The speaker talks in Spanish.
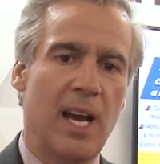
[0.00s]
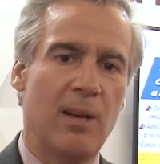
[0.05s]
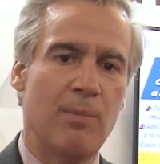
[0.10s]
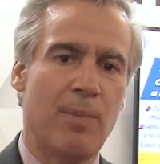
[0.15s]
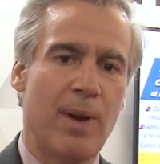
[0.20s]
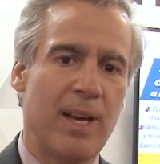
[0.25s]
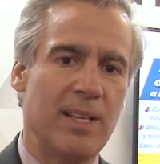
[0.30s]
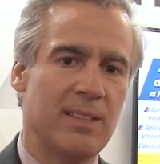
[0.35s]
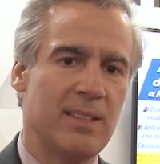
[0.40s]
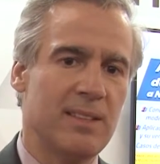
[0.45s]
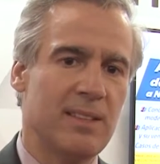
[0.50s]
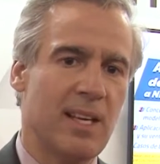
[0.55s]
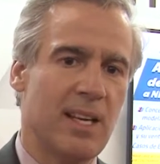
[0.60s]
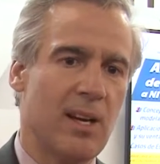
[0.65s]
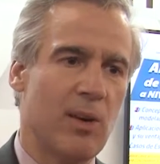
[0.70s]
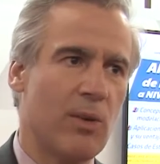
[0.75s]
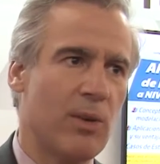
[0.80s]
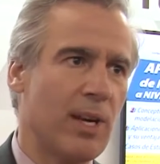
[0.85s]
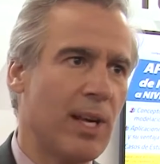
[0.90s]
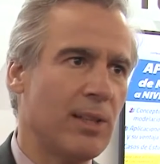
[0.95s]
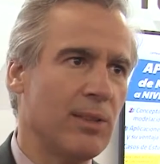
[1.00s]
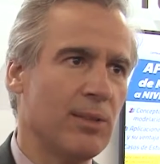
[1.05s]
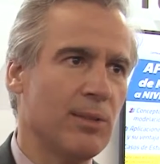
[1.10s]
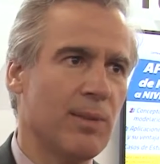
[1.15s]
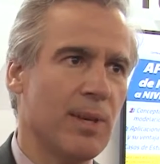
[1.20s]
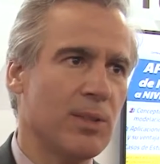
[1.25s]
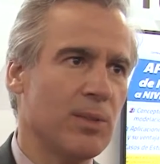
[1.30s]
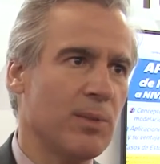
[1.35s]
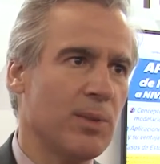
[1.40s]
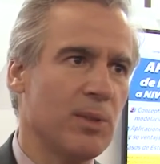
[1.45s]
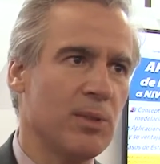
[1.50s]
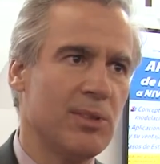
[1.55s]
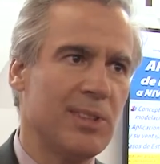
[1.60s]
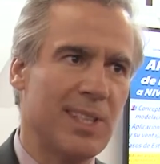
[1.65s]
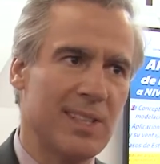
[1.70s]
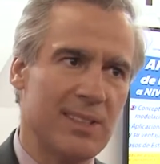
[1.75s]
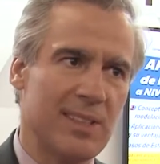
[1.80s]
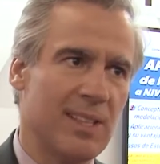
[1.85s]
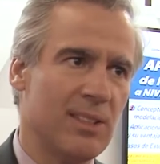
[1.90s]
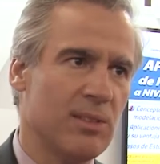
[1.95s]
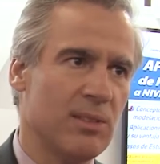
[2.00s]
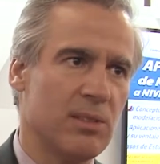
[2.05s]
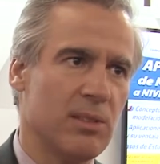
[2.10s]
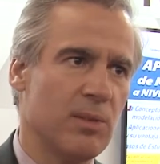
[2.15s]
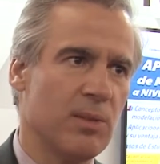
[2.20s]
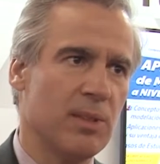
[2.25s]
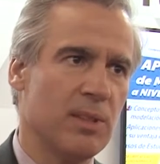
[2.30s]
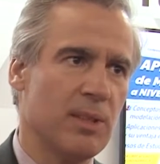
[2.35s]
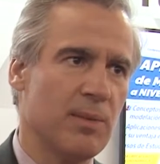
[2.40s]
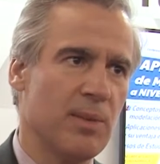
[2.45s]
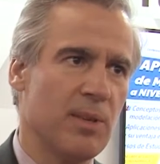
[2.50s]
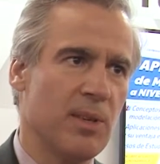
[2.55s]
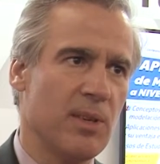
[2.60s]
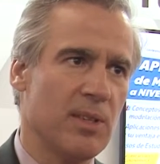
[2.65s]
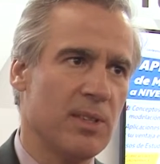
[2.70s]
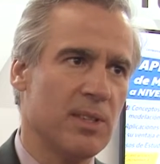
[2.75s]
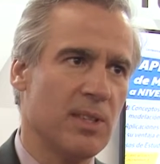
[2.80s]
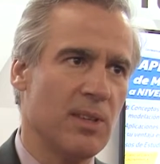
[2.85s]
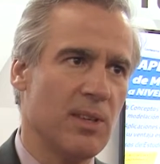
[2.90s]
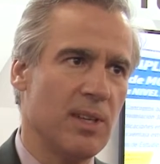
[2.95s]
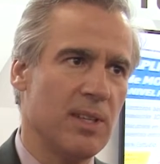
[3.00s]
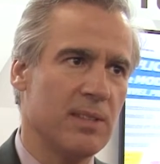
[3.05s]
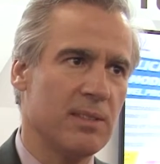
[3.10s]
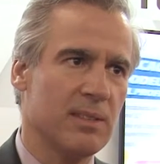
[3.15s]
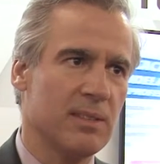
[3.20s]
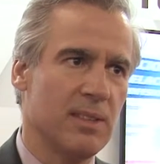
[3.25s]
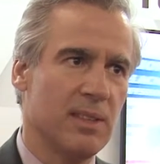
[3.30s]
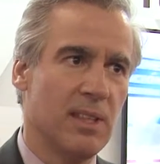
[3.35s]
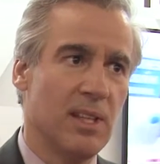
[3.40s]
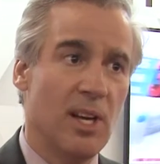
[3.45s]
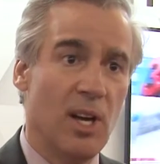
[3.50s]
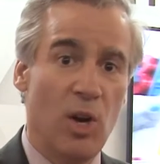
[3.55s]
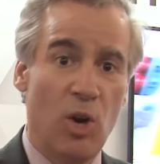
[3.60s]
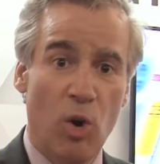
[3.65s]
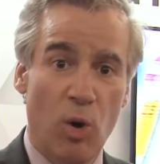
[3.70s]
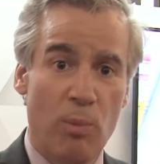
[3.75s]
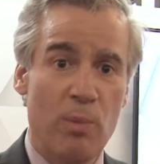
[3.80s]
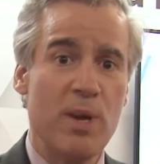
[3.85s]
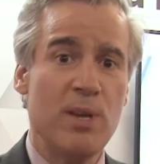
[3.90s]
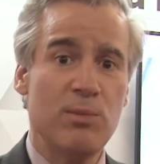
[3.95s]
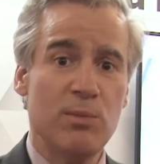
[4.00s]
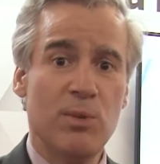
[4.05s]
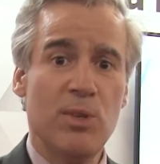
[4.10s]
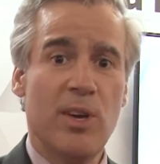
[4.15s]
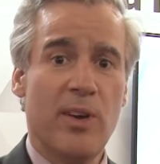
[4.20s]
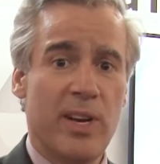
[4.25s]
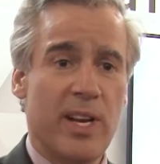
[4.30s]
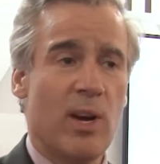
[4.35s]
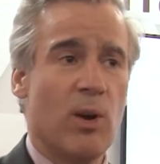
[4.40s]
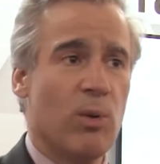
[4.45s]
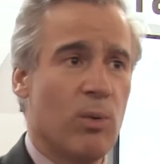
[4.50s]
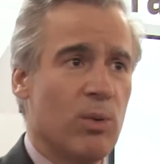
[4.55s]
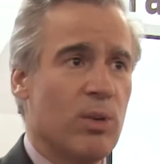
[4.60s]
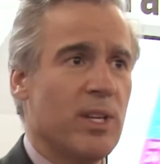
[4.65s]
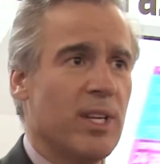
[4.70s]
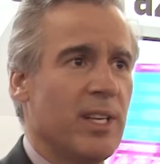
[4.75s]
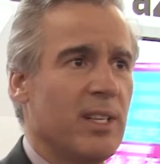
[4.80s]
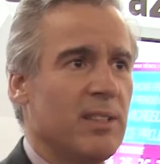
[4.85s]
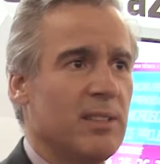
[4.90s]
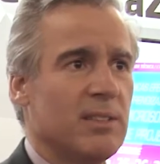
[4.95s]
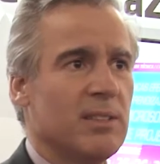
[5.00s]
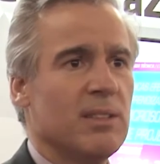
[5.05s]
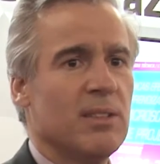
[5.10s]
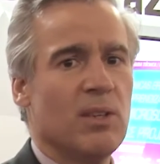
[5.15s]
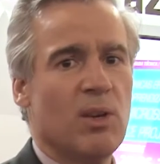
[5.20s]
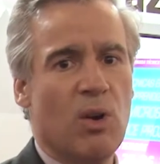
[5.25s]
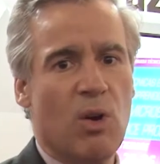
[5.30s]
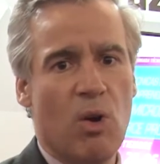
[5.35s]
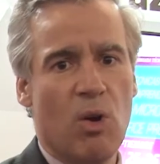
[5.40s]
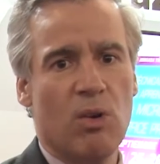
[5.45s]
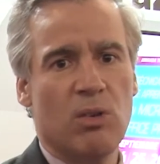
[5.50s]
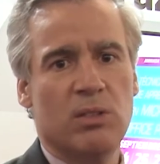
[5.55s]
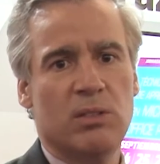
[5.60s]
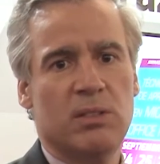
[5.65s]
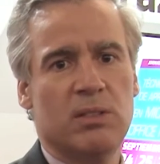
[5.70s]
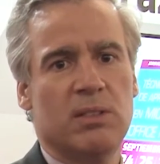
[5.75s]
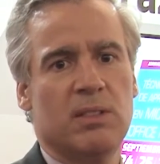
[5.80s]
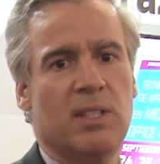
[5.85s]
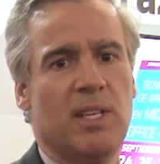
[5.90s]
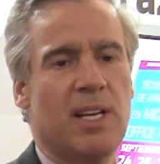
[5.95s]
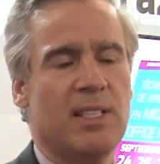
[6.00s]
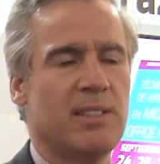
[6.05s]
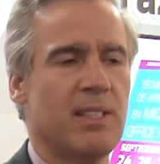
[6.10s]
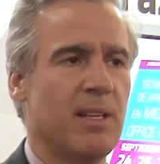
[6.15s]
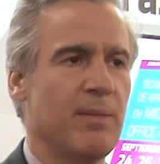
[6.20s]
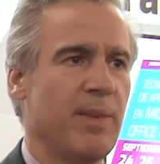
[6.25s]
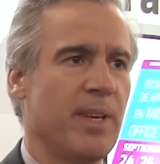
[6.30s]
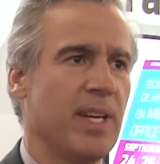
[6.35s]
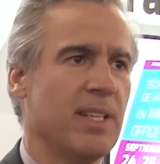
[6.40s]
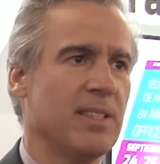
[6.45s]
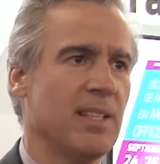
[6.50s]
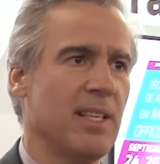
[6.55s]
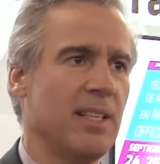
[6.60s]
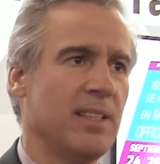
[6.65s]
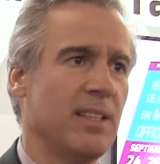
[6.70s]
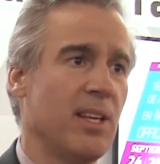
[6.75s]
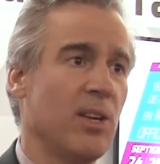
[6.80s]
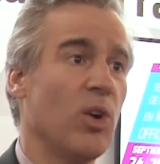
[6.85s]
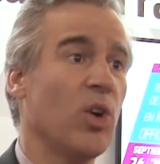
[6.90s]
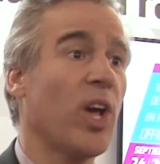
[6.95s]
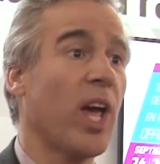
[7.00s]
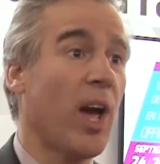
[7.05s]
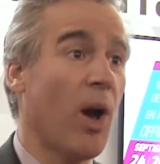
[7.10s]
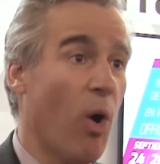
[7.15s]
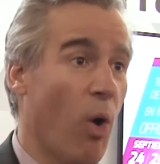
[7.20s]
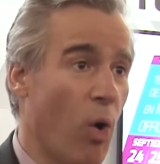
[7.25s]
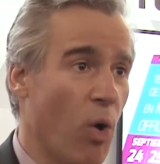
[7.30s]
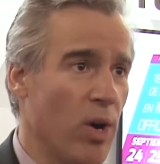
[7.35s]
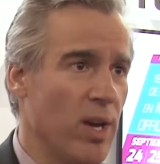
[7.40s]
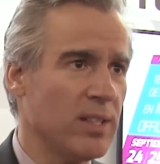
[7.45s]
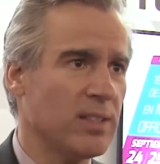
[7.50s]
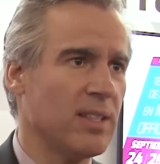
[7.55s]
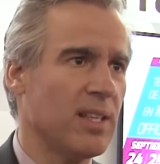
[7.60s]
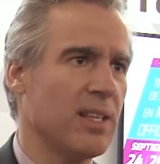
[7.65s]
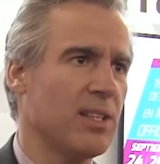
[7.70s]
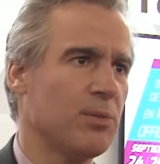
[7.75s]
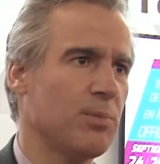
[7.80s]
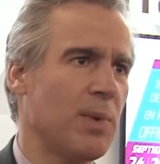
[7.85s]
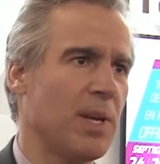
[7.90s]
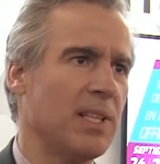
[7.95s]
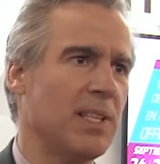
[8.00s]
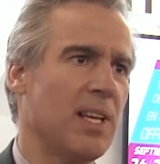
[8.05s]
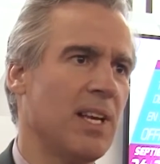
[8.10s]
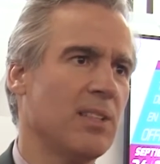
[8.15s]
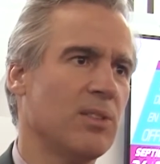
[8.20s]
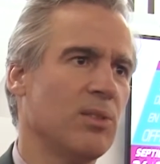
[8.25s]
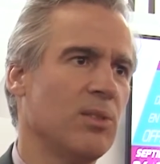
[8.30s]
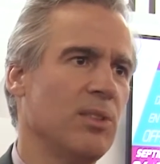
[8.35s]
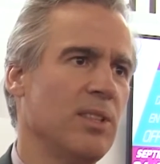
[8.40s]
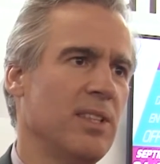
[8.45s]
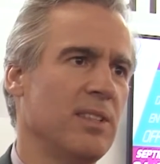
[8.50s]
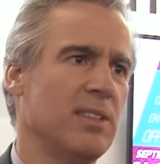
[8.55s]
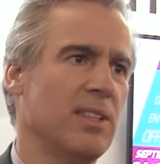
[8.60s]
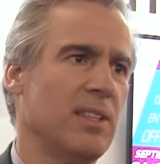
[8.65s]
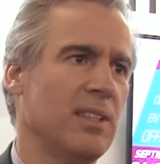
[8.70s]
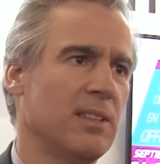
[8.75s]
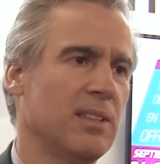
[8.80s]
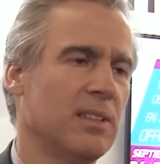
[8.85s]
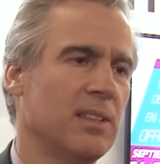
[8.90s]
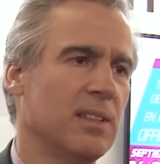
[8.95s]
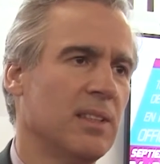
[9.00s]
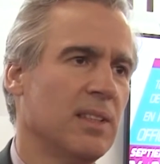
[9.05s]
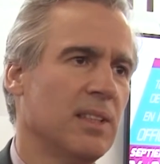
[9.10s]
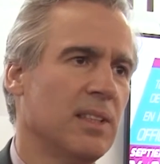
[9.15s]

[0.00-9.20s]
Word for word: el país estaría ahorrando más o menos 350 millones de dólares. Lo mismo debería ocurrir con las térmicas del interior que hoy están respaldadas con diésel.